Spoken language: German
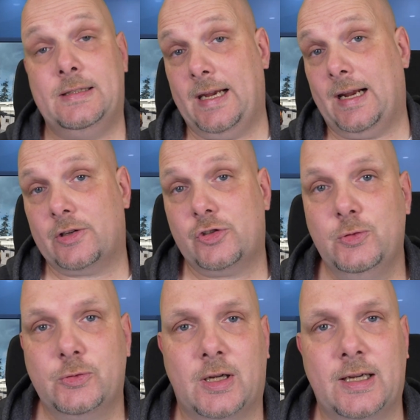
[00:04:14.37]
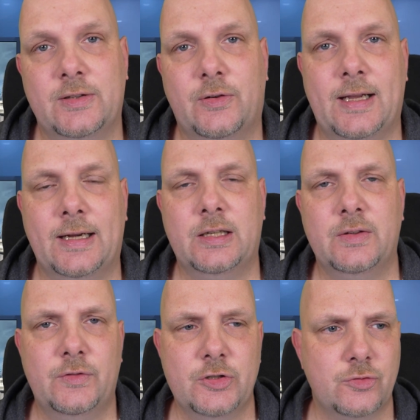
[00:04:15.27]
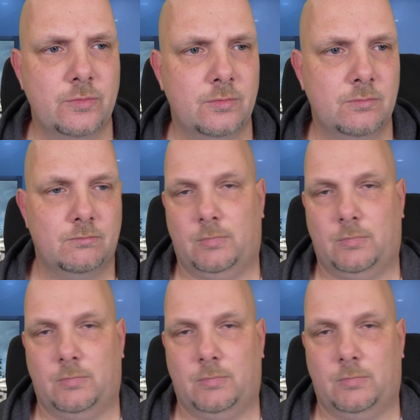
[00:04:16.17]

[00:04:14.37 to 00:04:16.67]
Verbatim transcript: der Shooter-Reihe von Activision,